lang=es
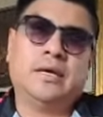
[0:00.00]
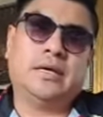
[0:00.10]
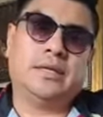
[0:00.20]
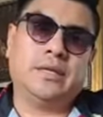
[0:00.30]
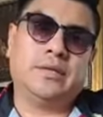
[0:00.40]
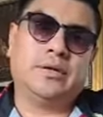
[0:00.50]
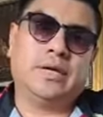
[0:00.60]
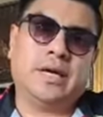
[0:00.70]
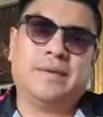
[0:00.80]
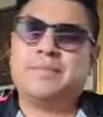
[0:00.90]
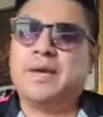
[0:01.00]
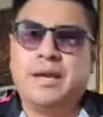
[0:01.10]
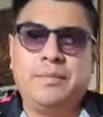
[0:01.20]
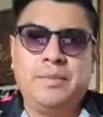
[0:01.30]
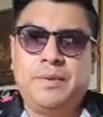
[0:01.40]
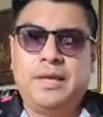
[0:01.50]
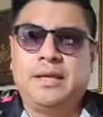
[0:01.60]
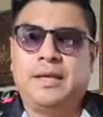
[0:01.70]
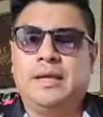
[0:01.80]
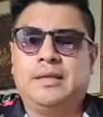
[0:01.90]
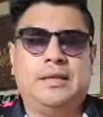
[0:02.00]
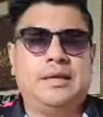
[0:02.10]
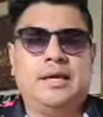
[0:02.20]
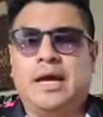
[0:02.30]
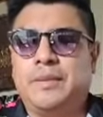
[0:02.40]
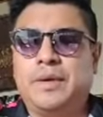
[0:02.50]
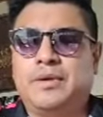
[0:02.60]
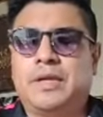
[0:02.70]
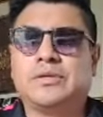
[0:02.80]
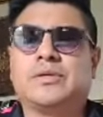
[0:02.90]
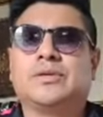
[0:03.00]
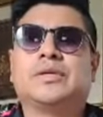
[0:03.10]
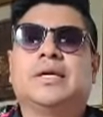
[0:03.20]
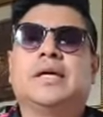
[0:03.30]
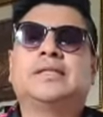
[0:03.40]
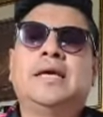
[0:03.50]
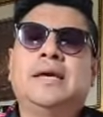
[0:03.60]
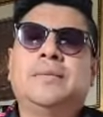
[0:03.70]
He tenido que cambiar mi vida, dedicarme a otras cosas,